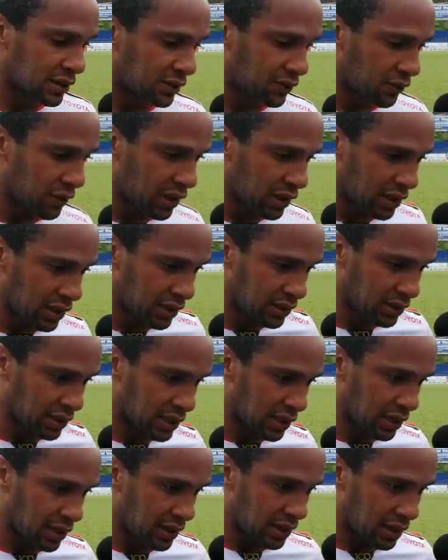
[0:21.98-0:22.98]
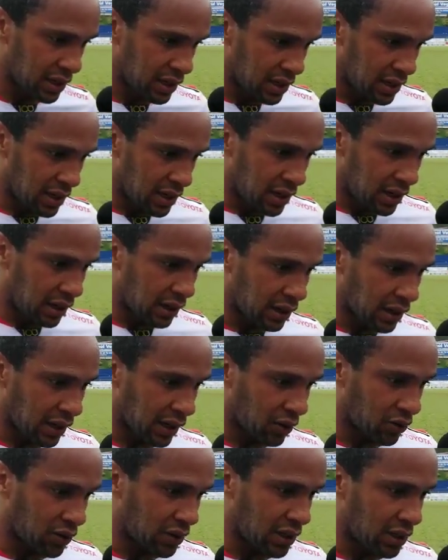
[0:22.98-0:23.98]
es fuerte, así que la verdad que
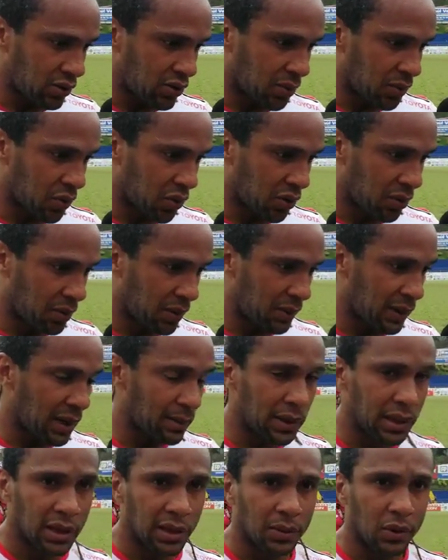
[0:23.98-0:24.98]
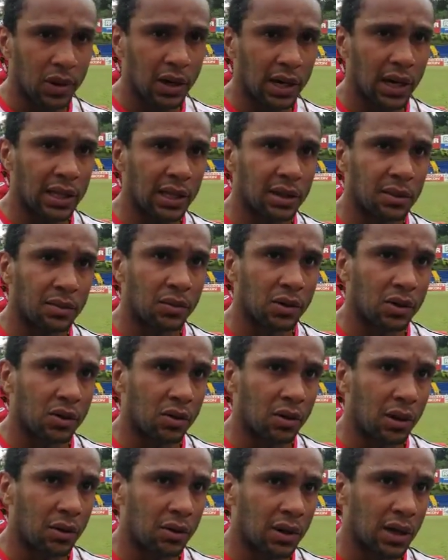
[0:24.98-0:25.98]
contento por primeramente por el gane, poder
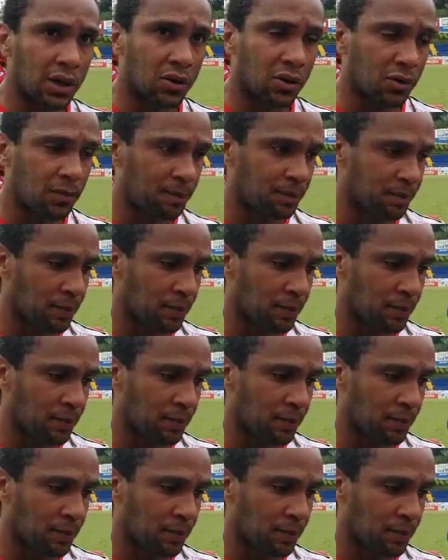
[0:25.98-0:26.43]
colaborar con,